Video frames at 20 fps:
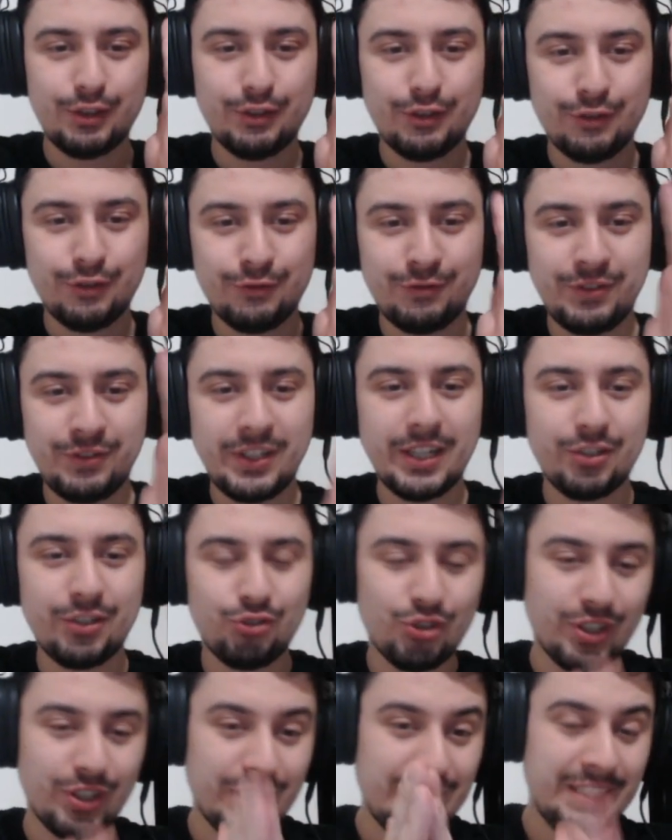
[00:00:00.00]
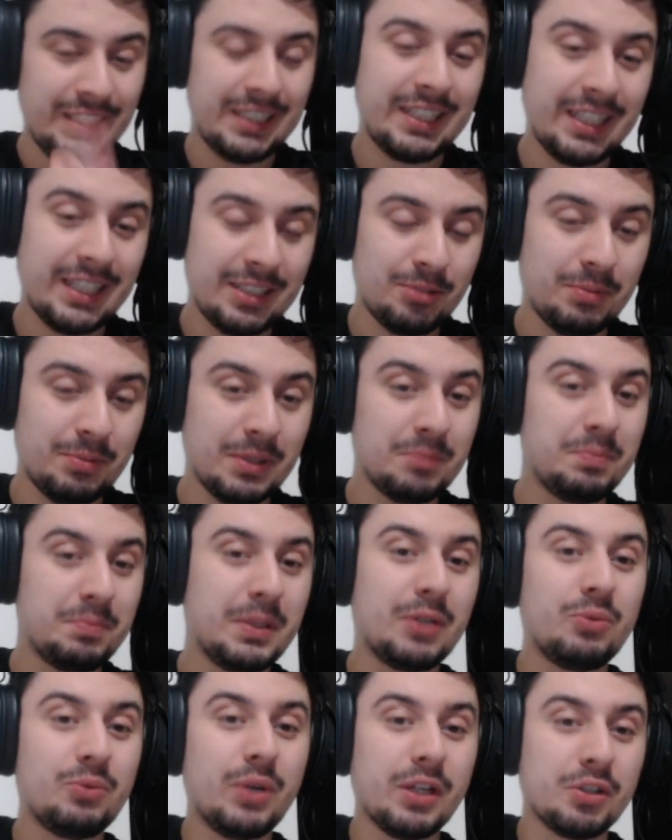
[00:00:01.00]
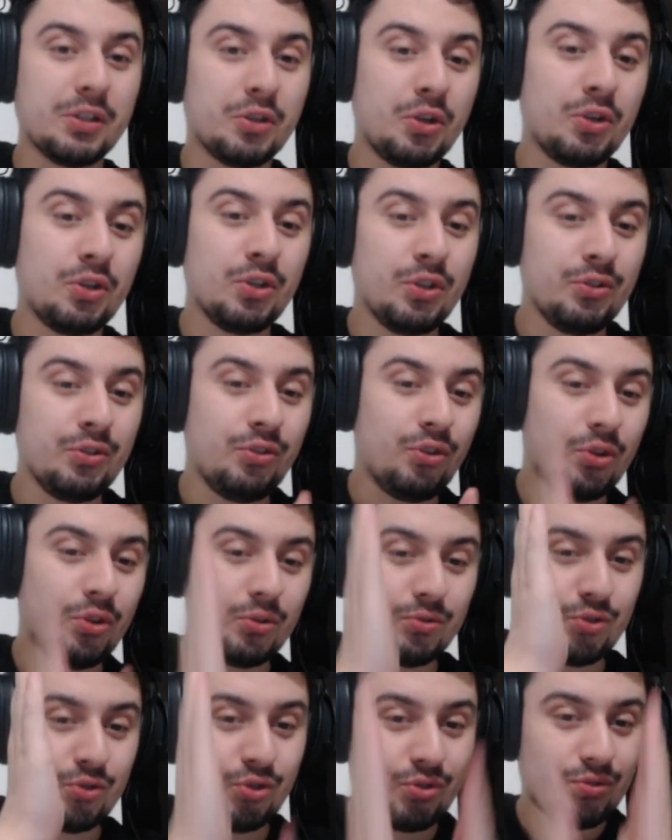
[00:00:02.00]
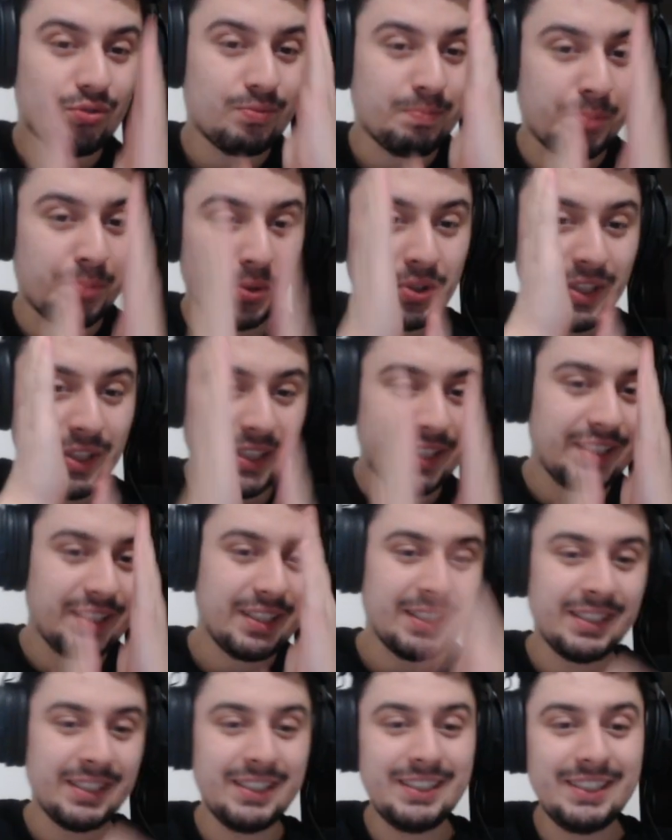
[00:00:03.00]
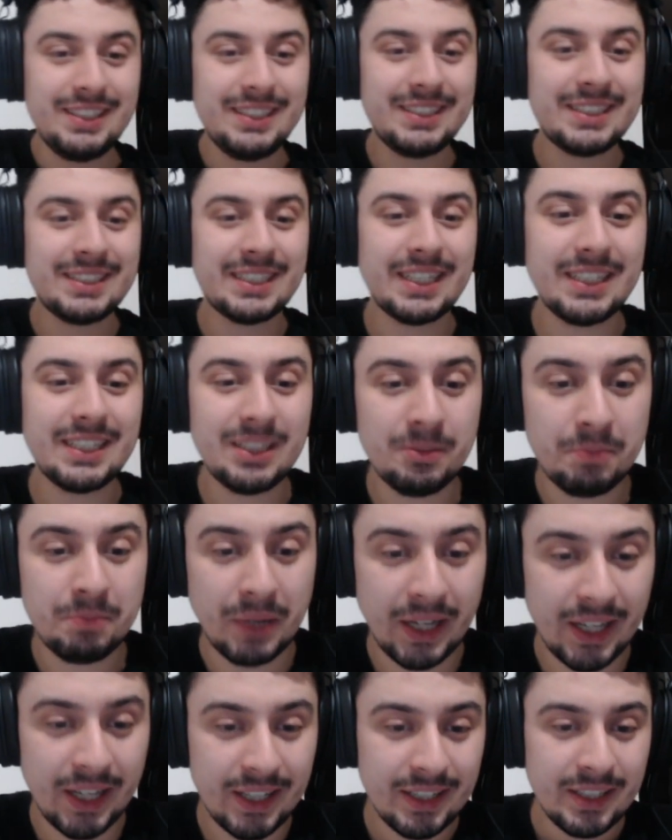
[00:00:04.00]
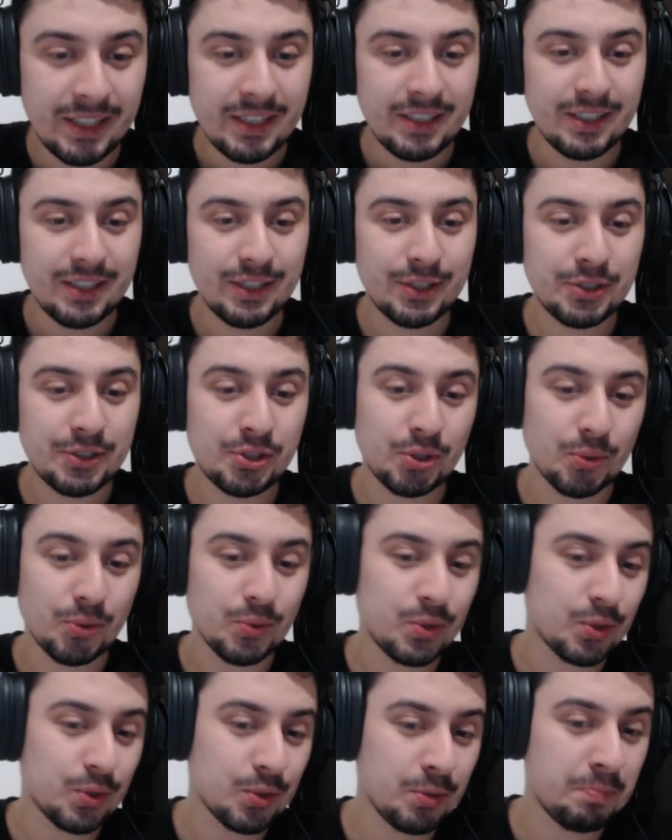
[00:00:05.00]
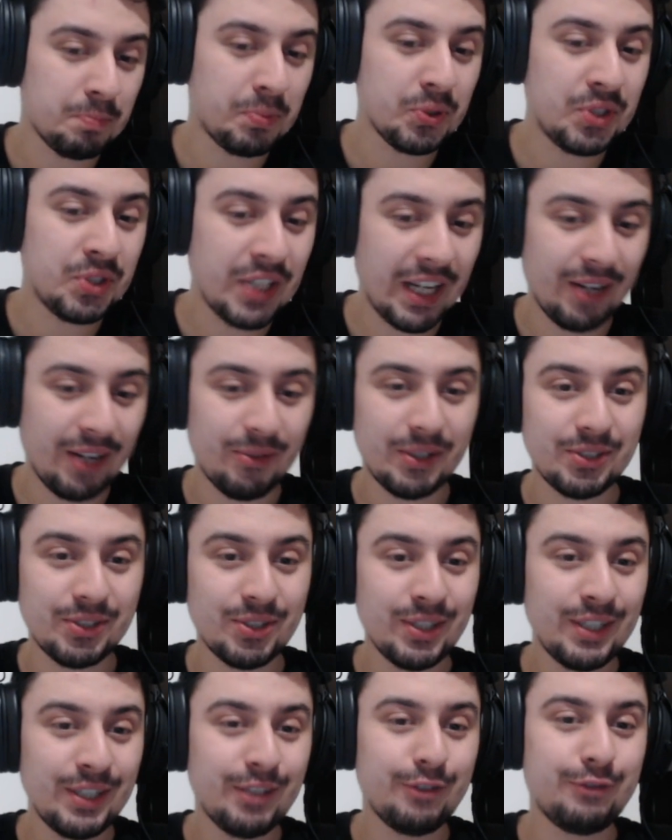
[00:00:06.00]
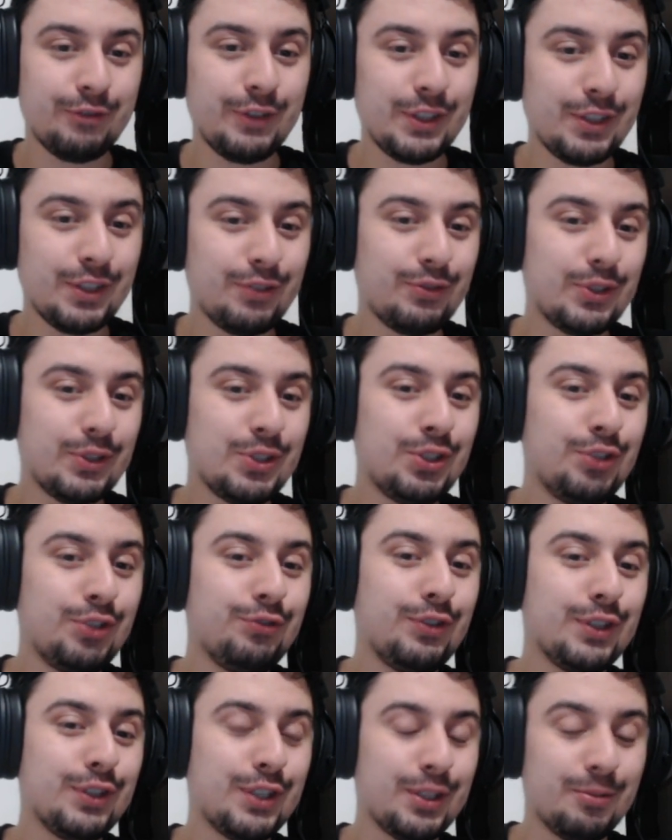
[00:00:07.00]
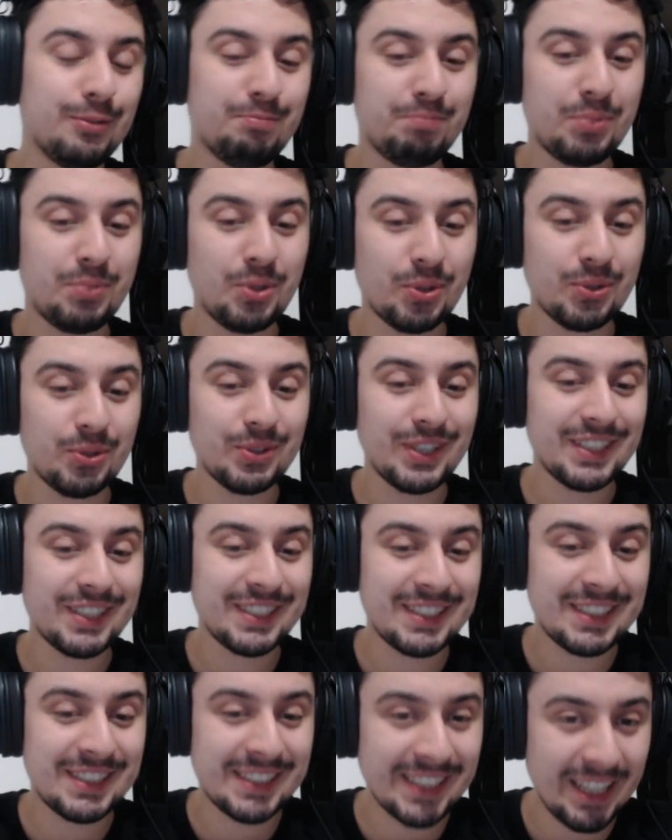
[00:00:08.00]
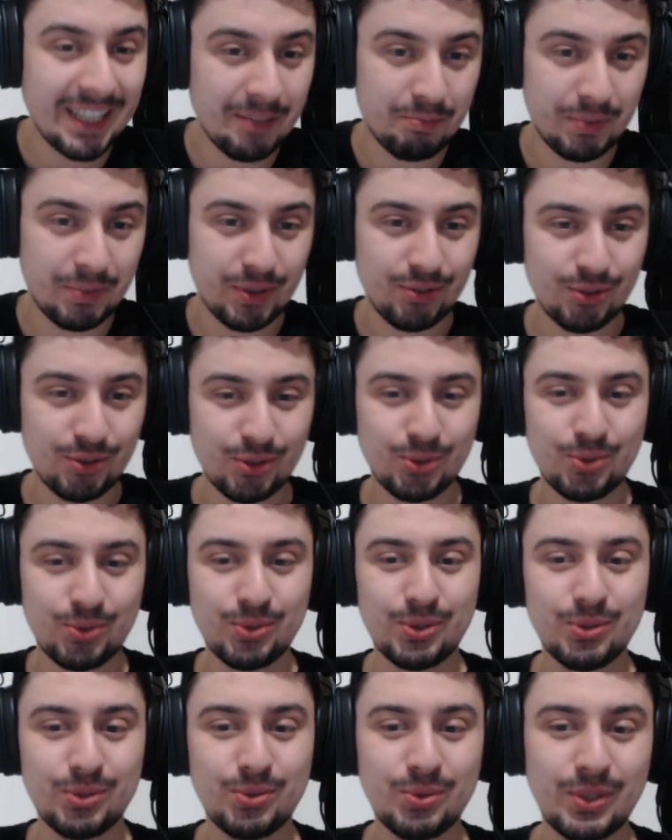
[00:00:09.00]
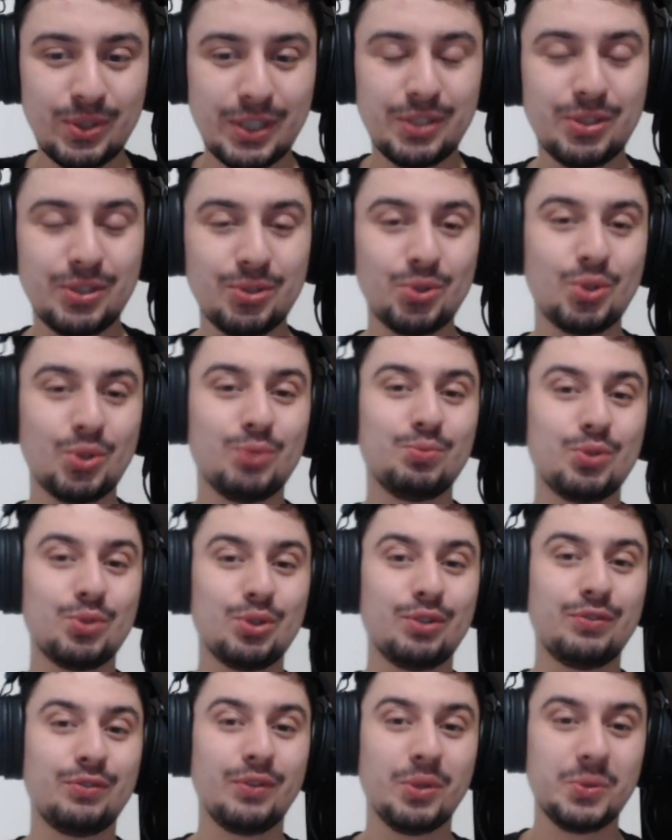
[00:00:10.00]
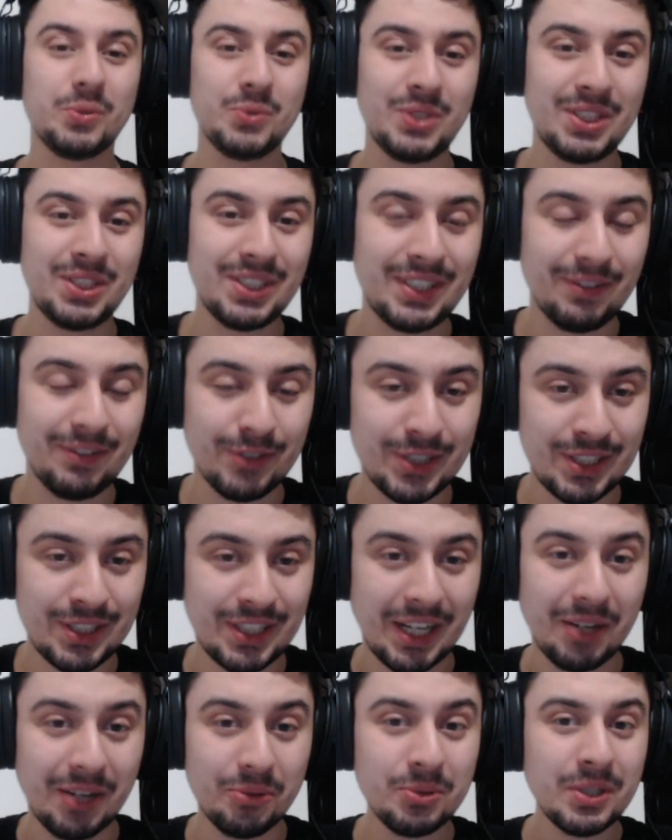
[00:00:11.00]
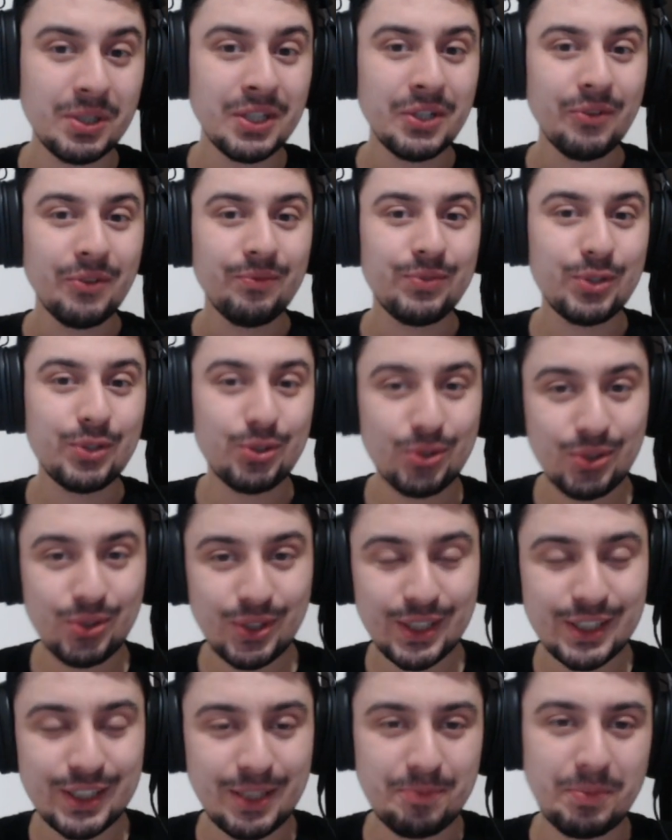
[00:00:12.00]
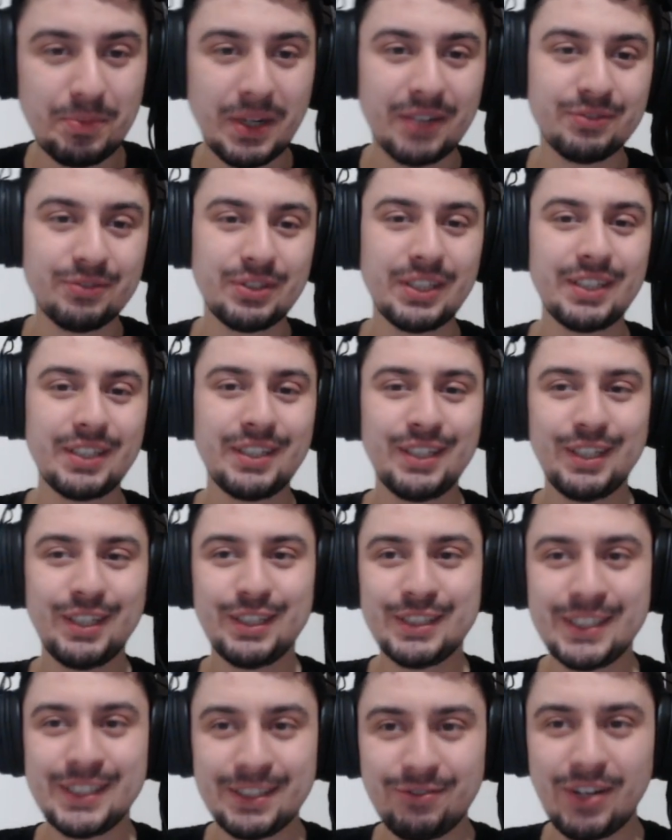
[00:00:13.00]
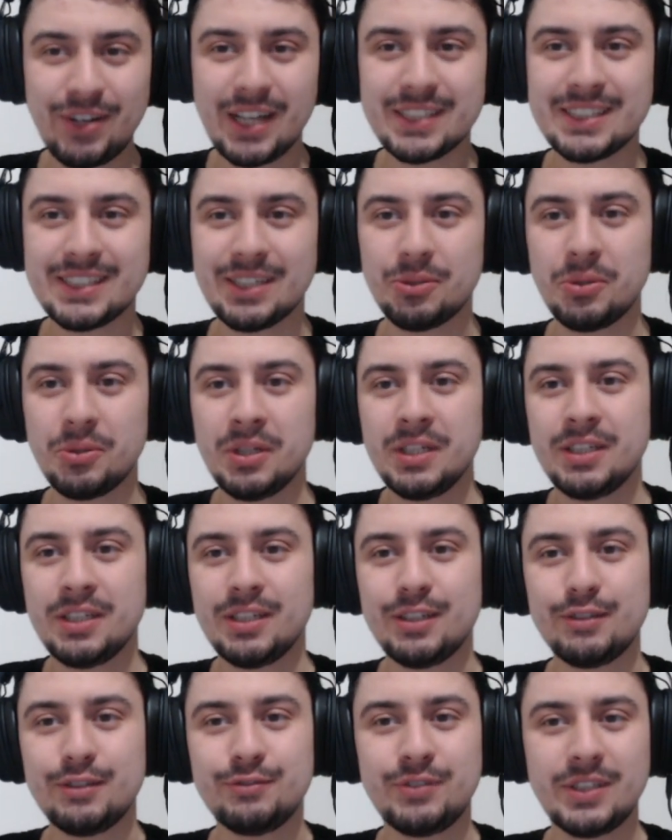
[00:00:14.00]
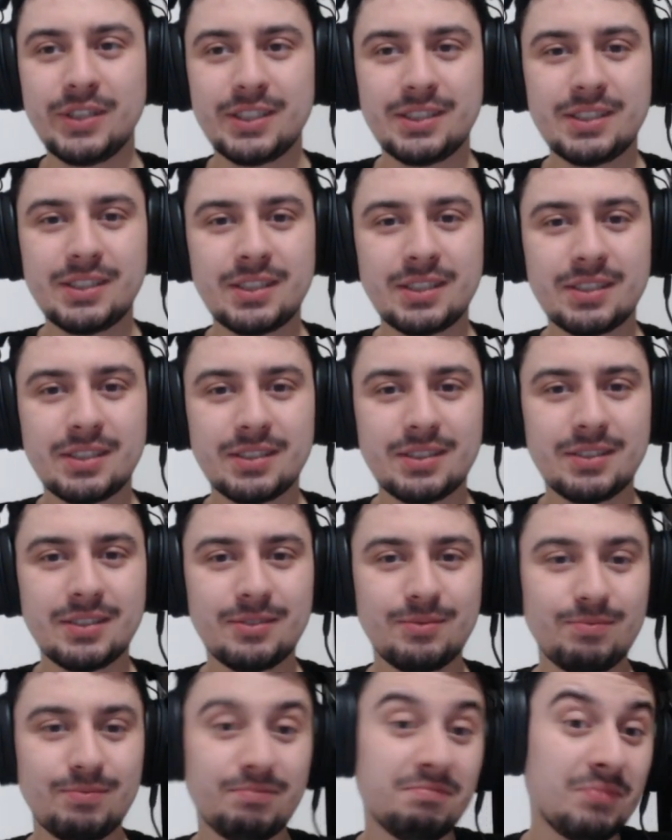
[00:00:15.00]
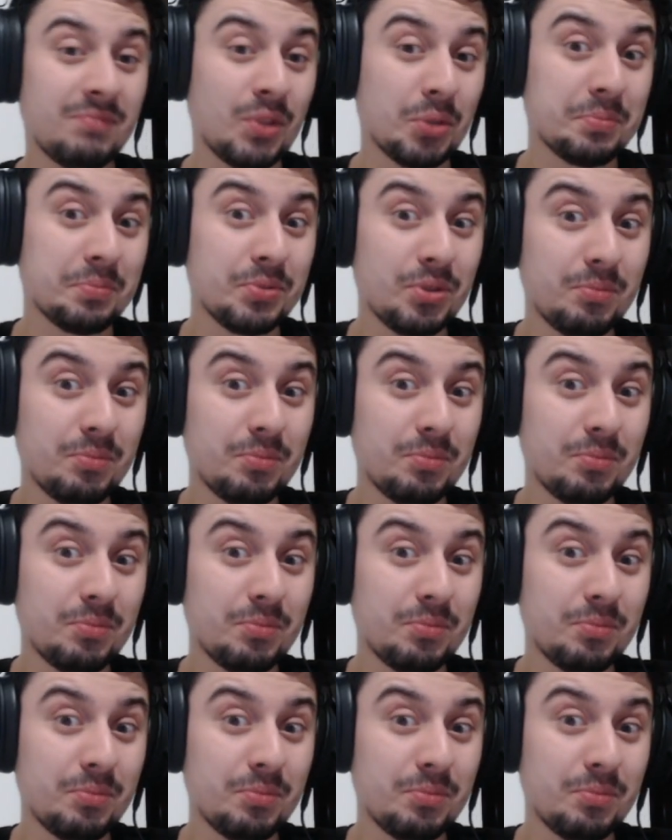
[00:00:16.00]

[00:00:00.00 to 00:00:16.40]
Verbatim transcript: wieże i hetman białego, no po tej linii C i B e, chcą coś podziałać. Więc właściwie ten pionek C5, który tutaj jeszcze przed chwilą stał, no to tak naprawdę zawadzał, e, więc e, dobrze